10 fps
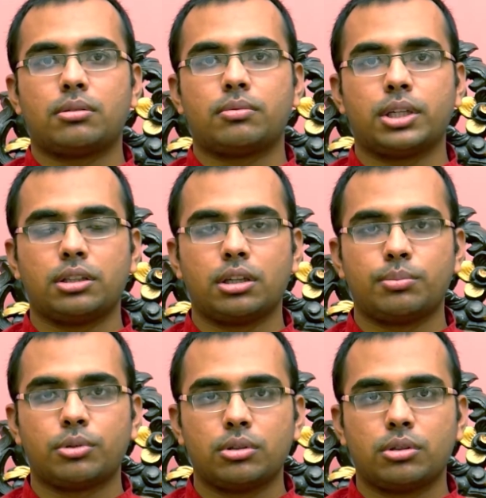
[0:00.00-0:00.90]
వైద్య
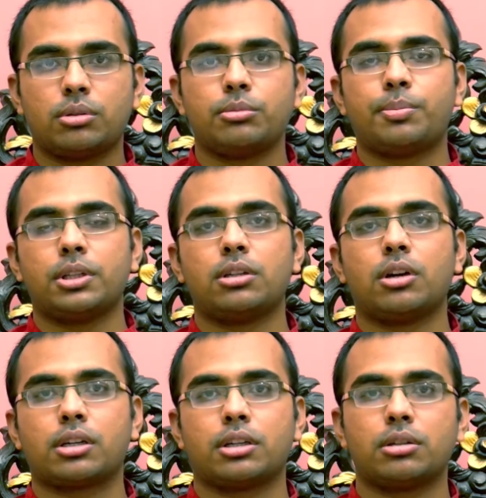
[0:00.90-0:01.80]
నిపుణులు హోమియోపతి
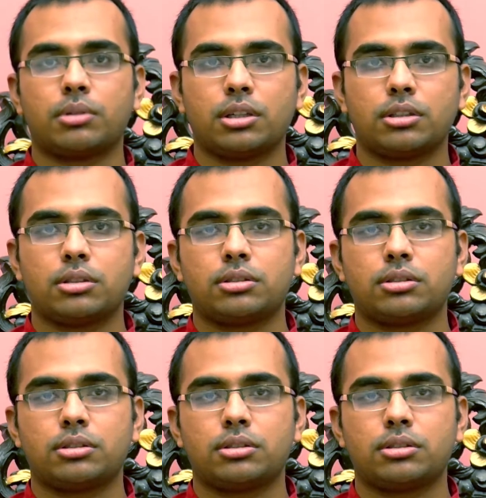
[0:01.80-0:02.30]
డాక్టర్ అయినటువంటి